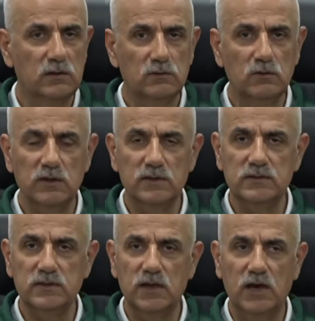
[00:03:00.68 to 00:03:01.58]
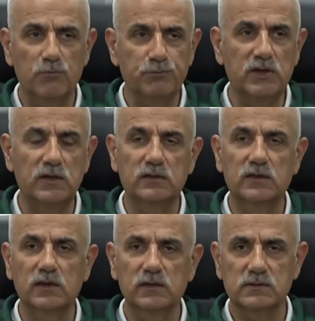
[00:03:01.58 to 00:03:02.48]
Dolayısıyla hep
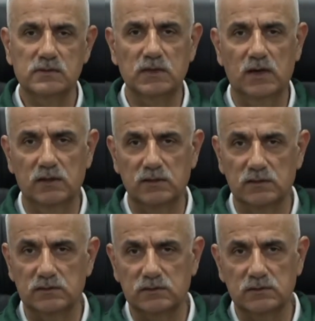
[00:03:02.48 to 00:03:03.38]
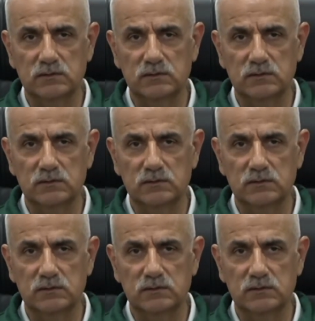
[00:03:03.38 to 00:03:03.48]
birlikte sahadayız.